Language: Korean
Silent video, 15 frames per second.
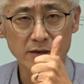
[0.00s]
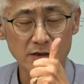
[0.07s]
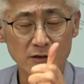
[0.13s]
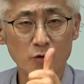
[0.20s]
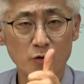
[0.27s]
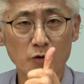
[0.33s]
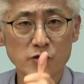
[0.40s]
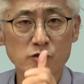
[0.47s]

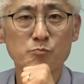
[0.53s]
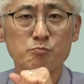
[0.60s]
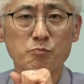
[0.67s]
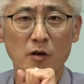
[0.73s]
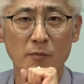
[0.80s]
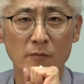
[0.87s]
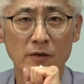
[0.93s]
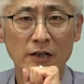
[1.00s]

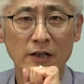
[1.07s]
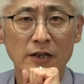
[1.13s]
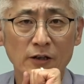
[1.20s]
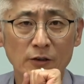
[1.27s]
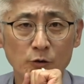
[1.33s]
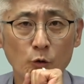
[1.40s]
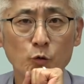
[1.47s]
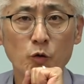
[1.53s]
근로기준법,
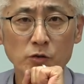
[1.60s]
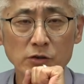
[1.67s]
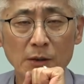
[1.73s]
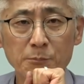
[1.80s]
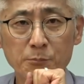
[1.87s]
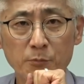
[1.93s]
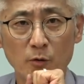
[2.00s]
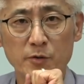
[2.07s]

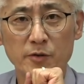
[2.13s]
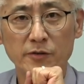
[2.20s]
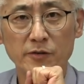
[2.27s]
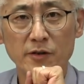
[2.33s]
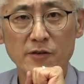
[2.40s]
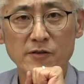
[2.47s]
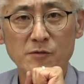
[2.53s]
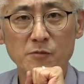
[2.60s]

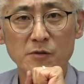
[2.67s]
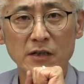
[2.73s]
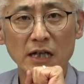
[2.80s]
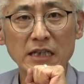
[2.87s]
노동3법이었더랬습니다.